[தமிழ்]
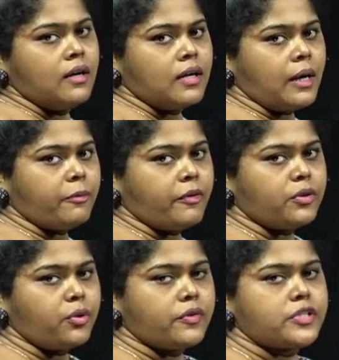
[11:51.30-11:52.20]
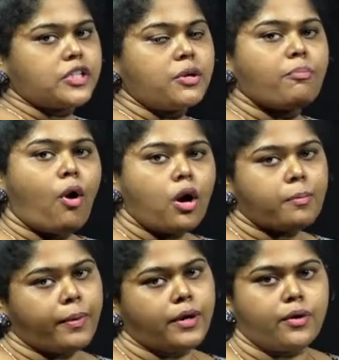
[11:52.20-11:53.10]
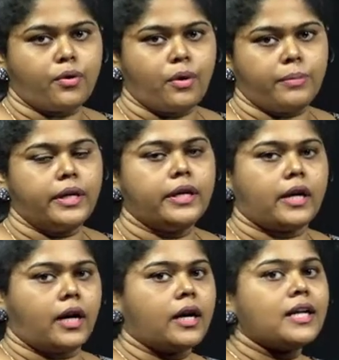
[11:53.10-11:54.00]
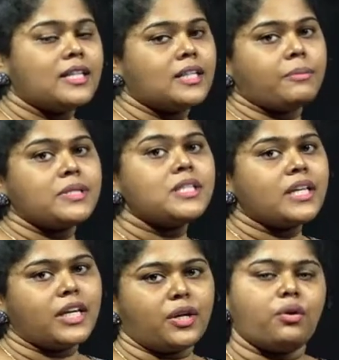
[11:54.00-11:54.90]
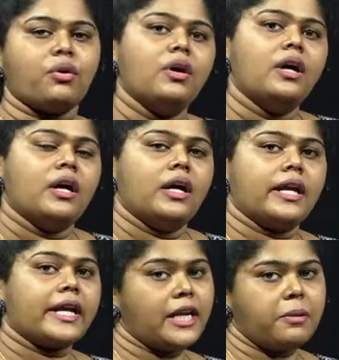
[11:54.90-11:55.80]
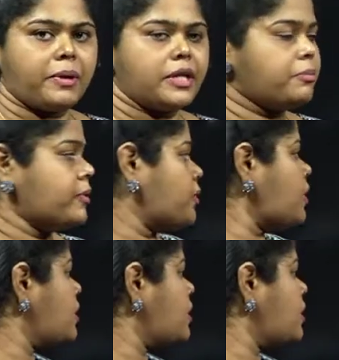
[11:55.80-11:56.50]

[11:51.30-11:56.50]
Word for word: நம்ம வந்து ஒரு விஷயத்த மார்க் பண்றோம் அப்படின்றாங்க நம்ம சிரிக்கிறோம் இல்லை கிண்டல் பண்ணி இது பண்ணோம்னா